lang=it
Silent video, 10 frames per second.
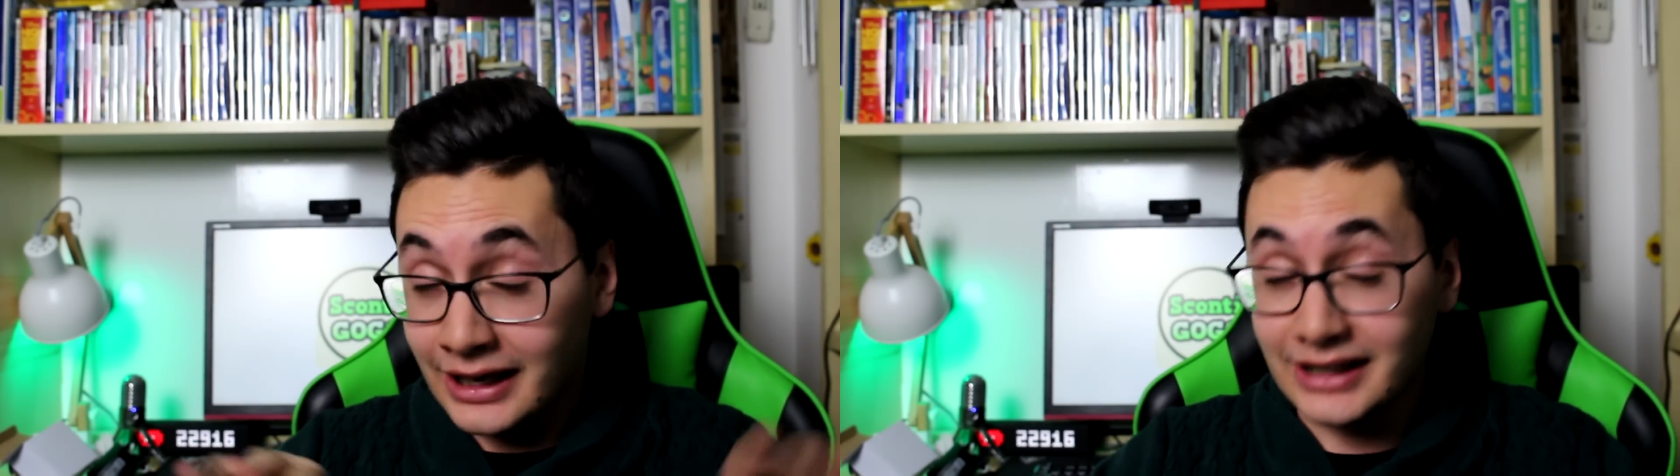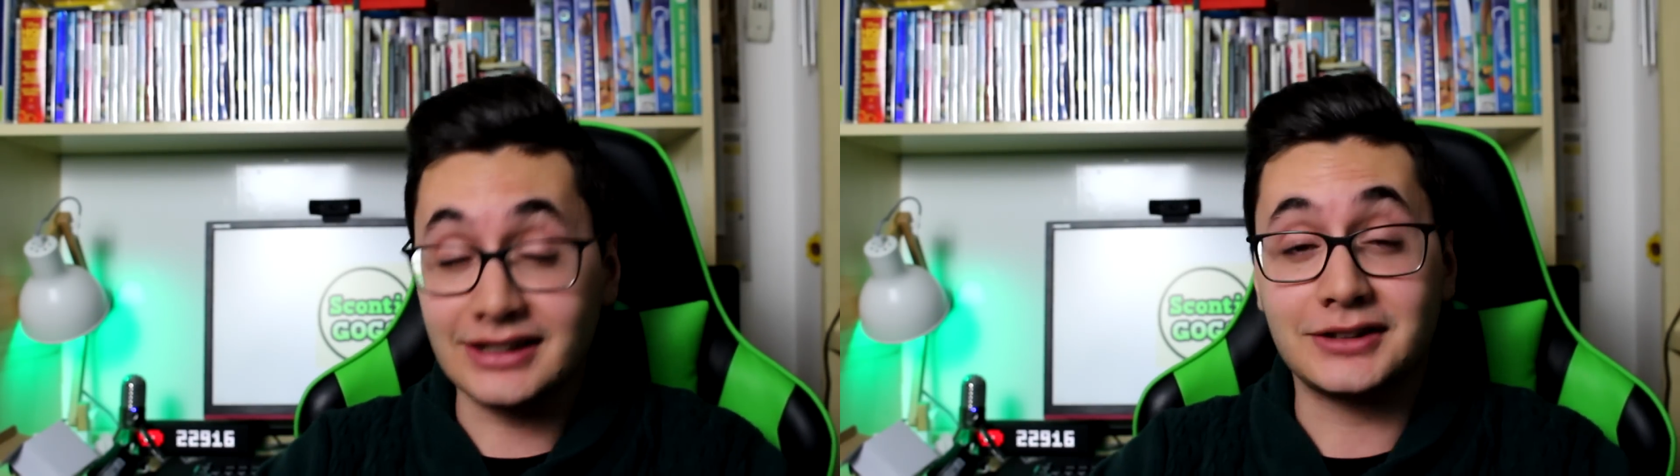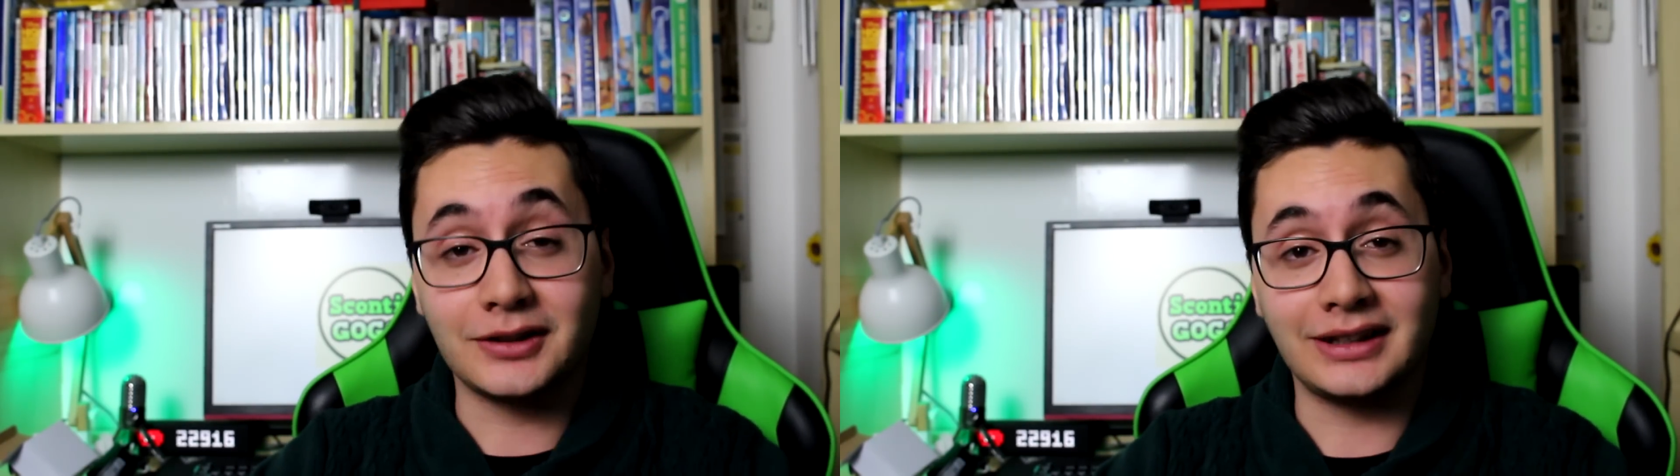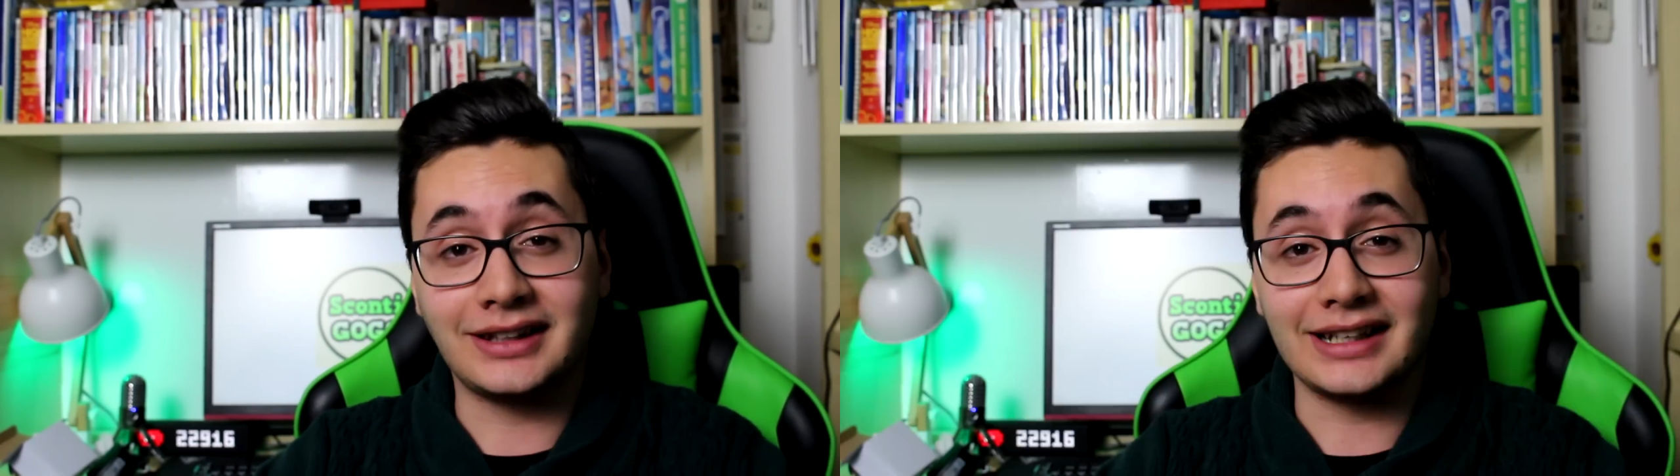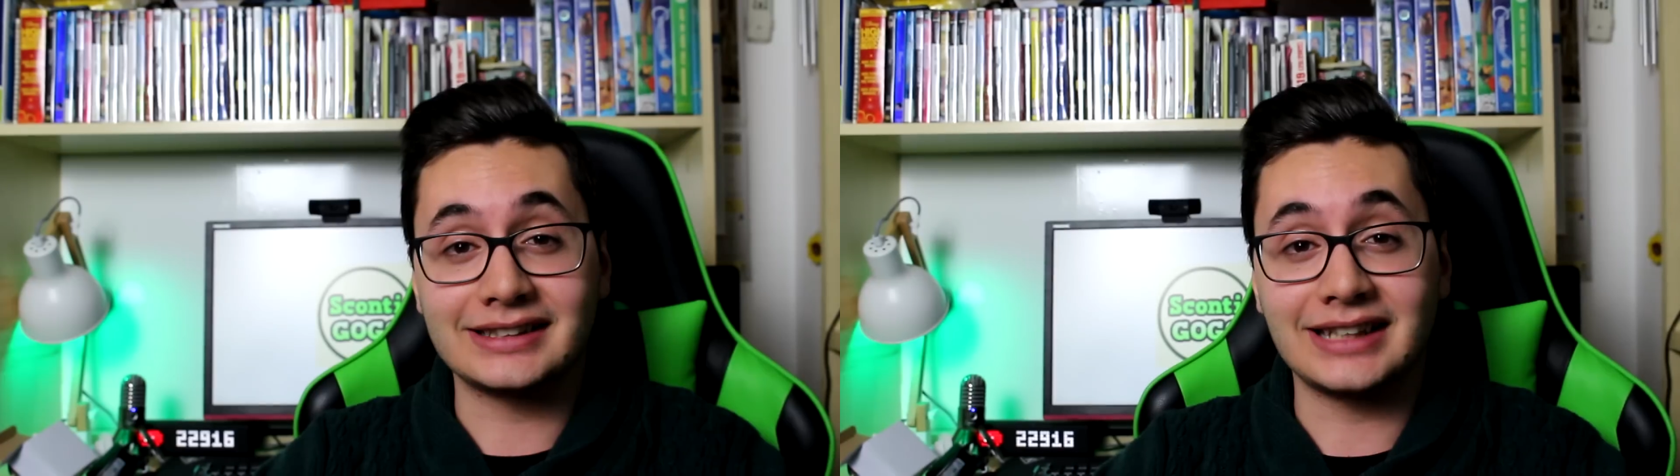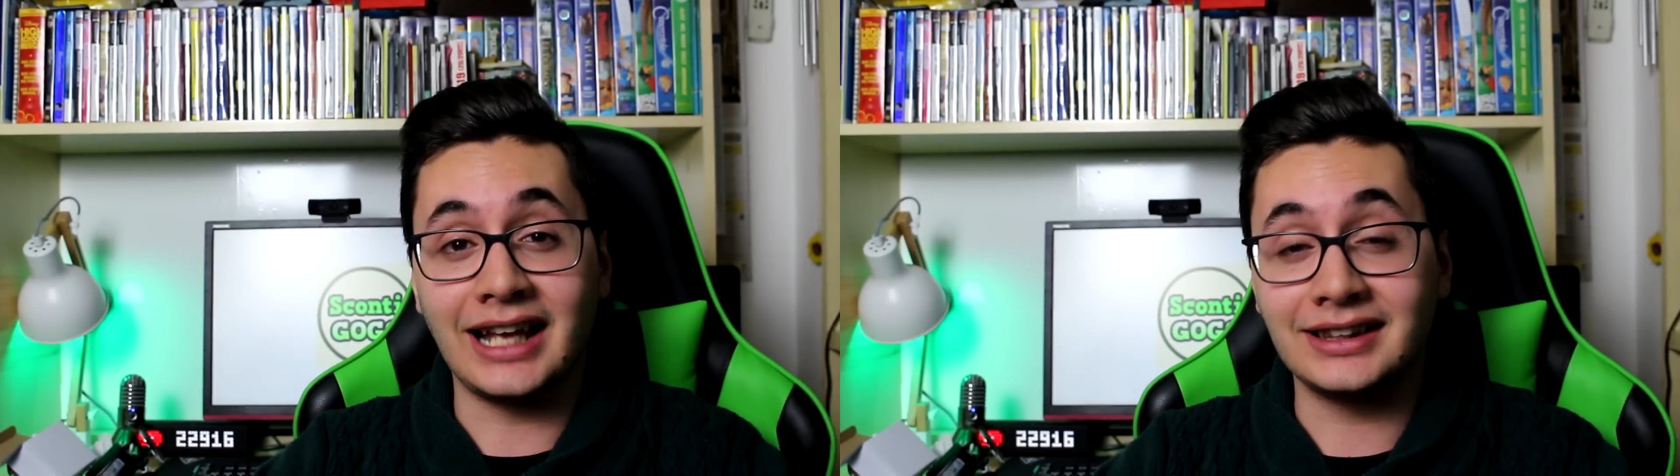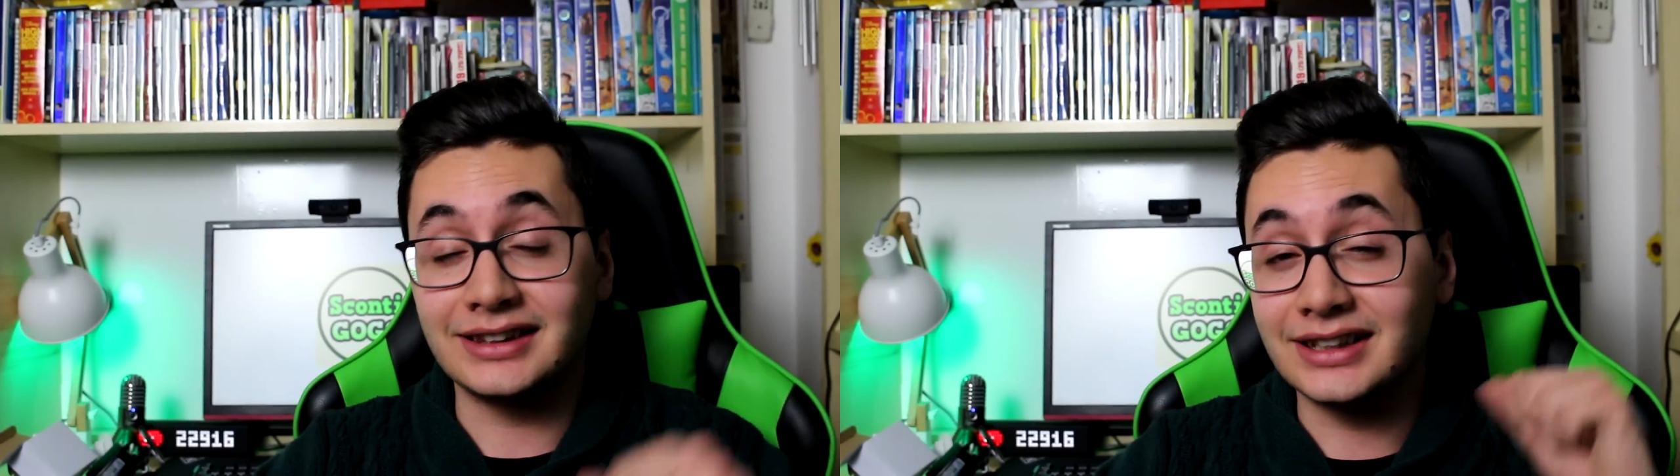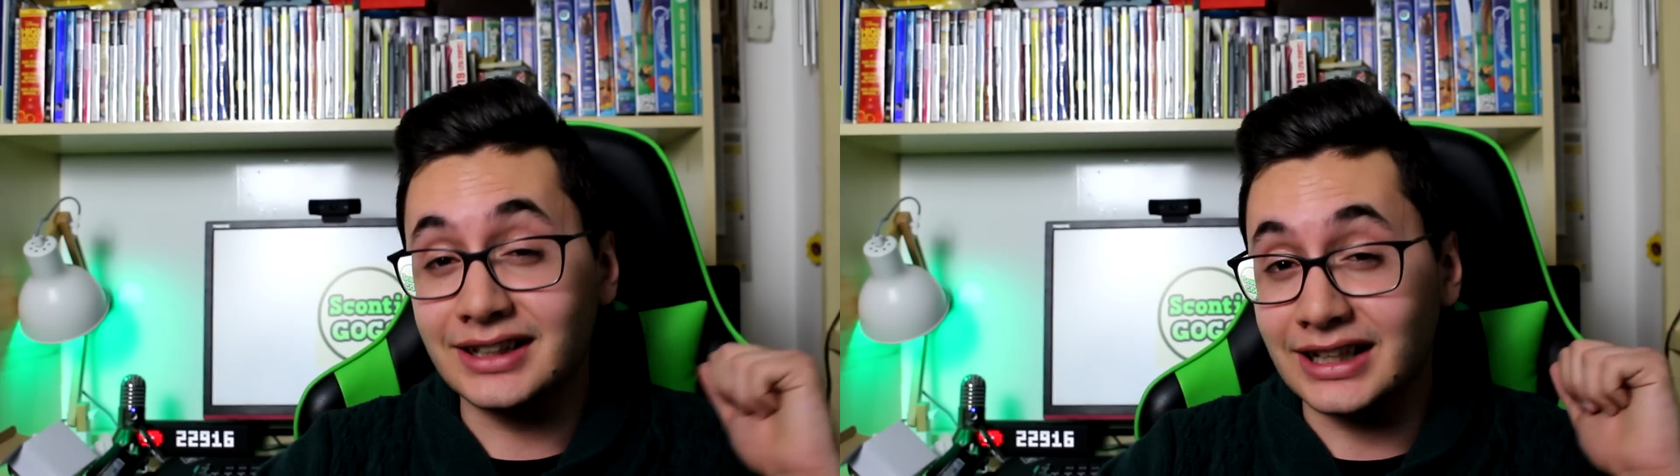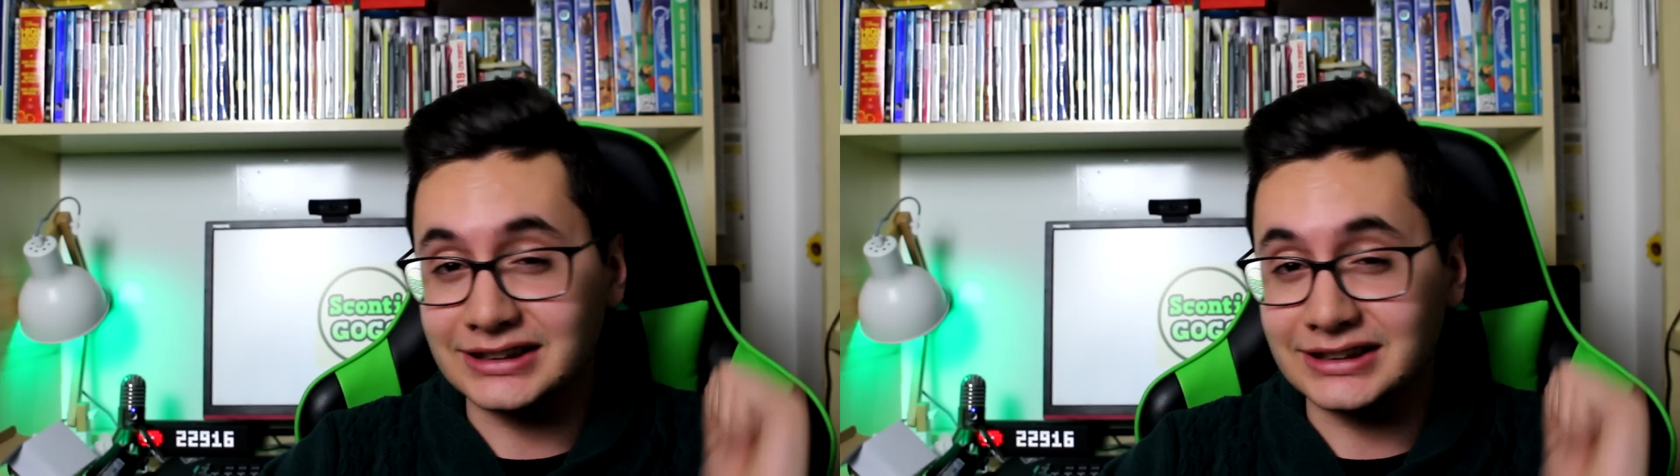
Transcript: recensioni interessanti.